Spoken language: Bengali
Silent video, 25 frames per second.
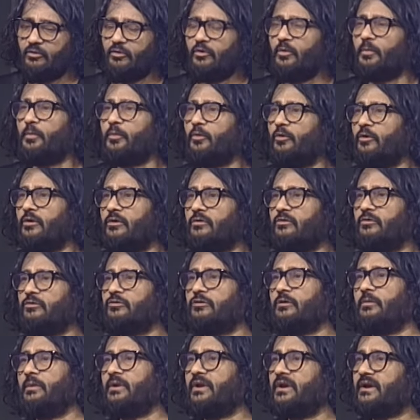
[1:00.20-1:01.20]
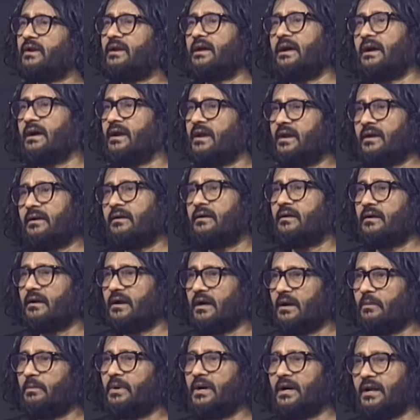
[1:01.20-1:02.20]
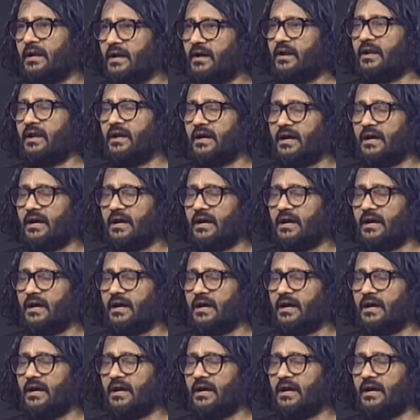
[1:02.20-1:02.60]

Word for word: কোনো প্রয়োগ করতে হবে যেটা আগের আমার গানে